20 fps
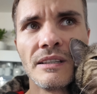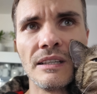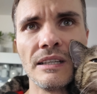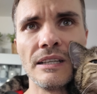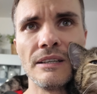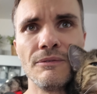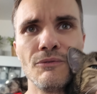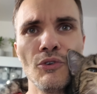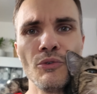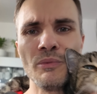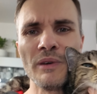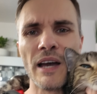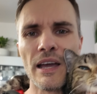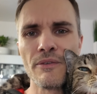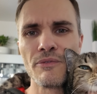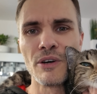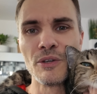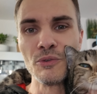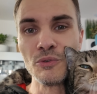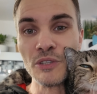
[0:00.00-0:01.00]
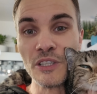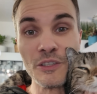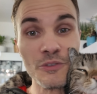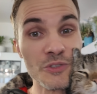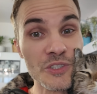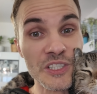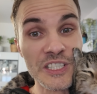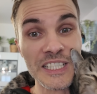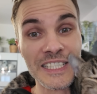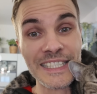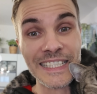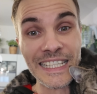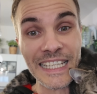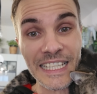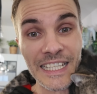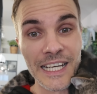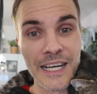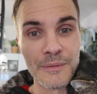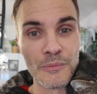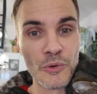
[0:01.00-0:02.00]
äh, wo wir einfach nur eine lustige
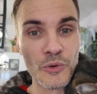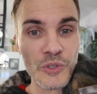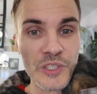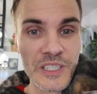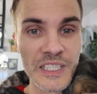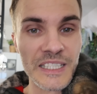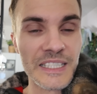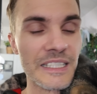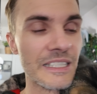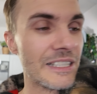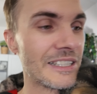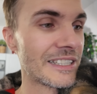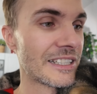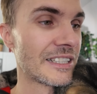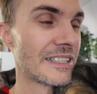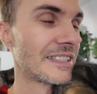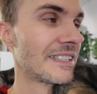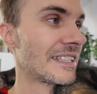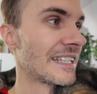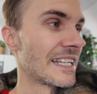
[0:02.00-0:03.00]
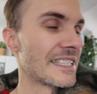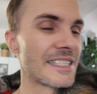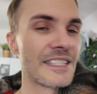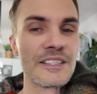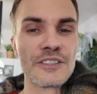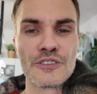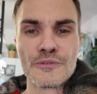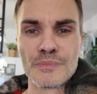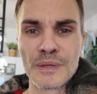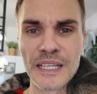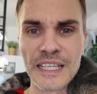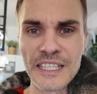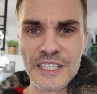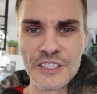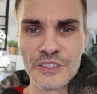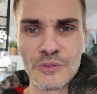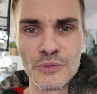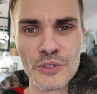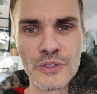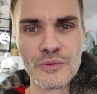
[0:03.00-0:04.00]
Szene haben, ohne dass die Katzen
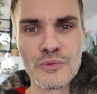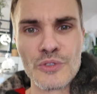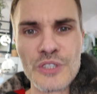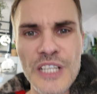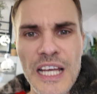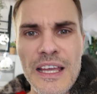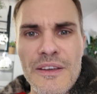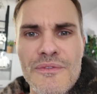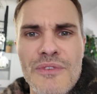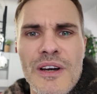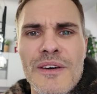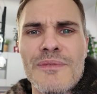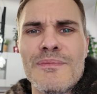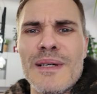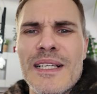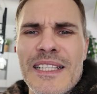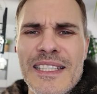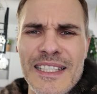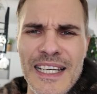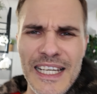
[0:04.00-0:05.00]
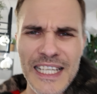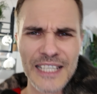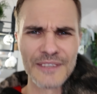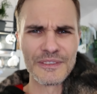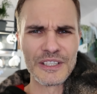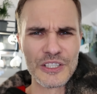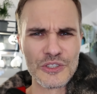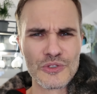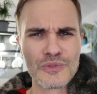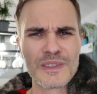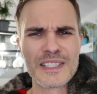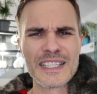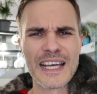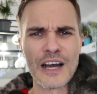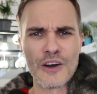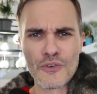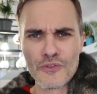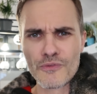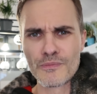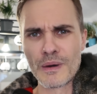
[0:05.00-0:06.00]
sprechen oder wo ich einfach mal zeige, wie ich irgendwas
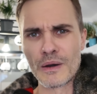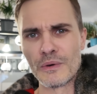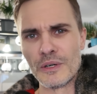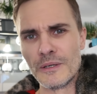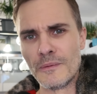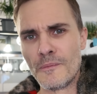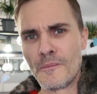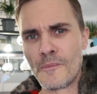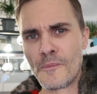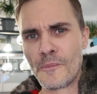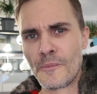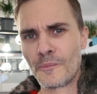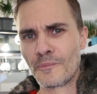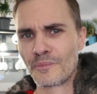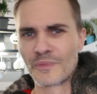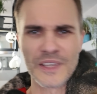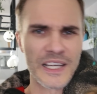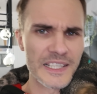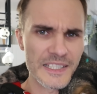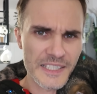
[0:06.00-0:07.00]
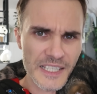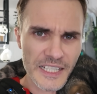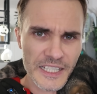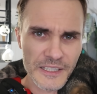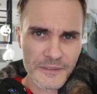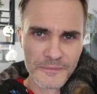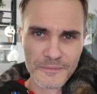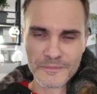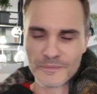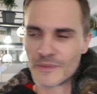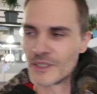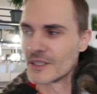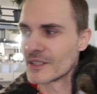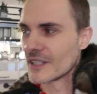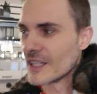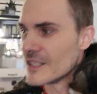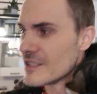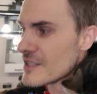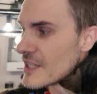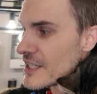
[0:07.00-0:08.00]
aufbaue. Kann sein, ne?
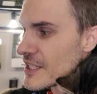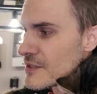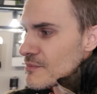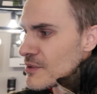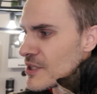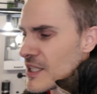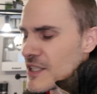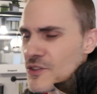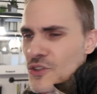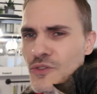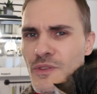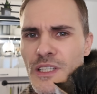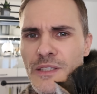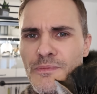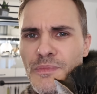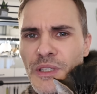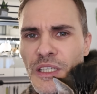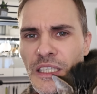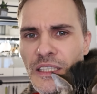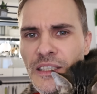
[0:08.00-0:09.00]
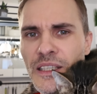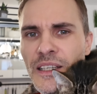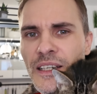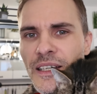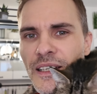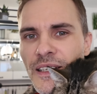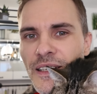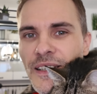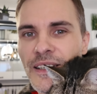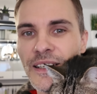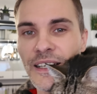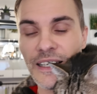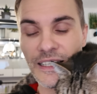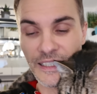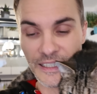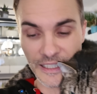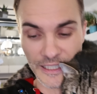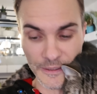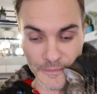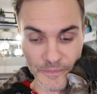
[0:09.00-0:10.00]
kann sein, dass man dann sowas bringt.
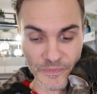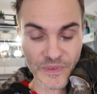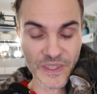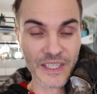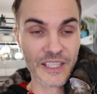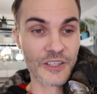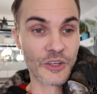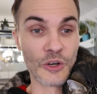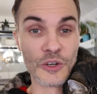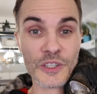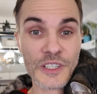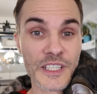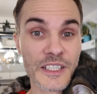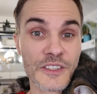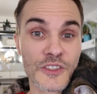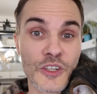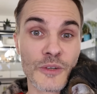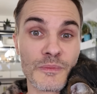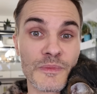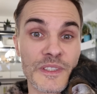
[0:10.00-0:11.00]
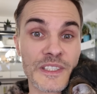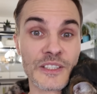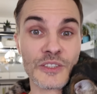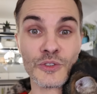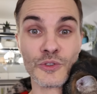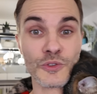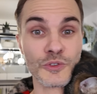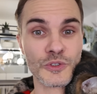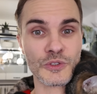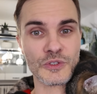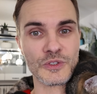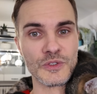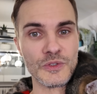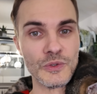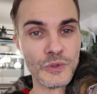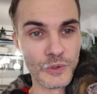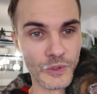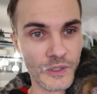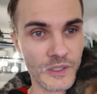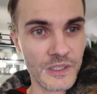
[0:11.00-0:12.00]
Ähm, Content kommt so oder
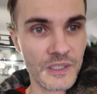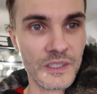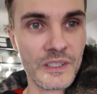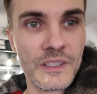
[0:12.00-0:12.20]
so.